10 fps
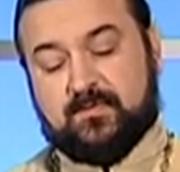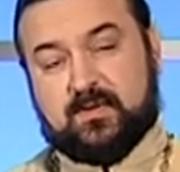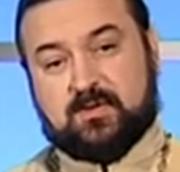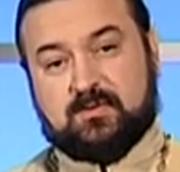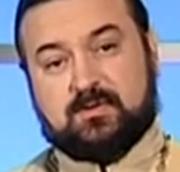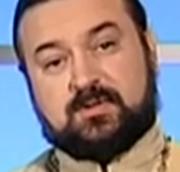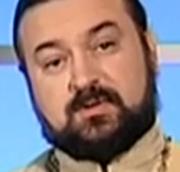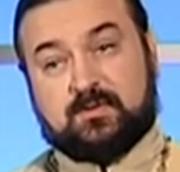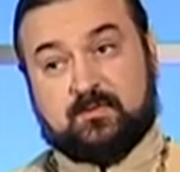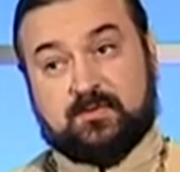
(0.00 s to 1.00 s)
нашего,
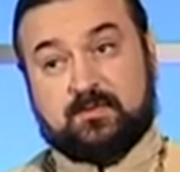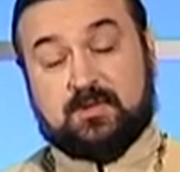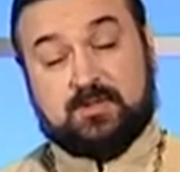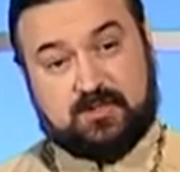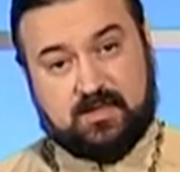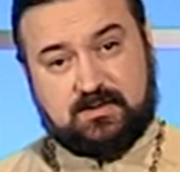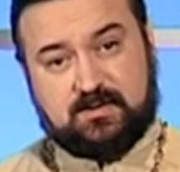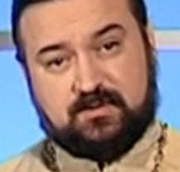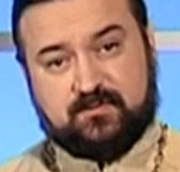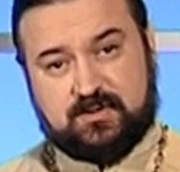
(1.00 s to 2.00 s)
значит, в общем-то,
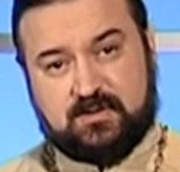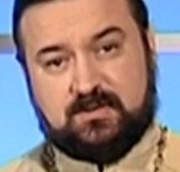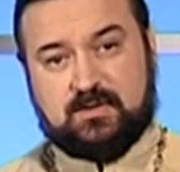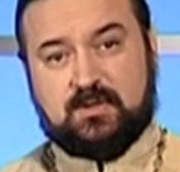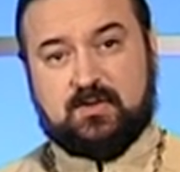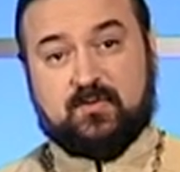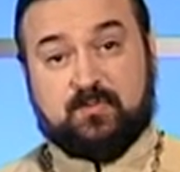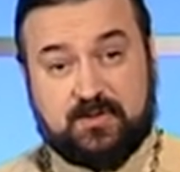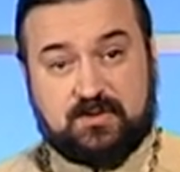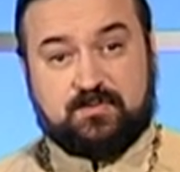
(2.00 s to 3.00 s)
счастья в жизни в
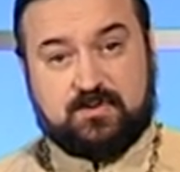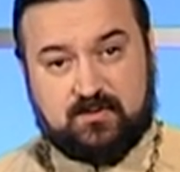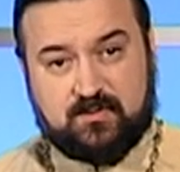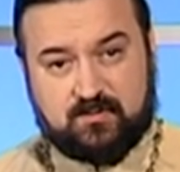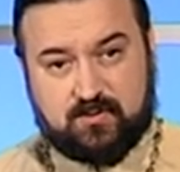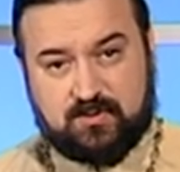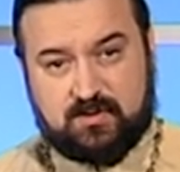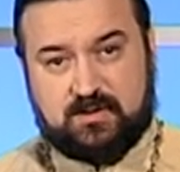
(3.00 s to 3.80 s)
принципе невозможно.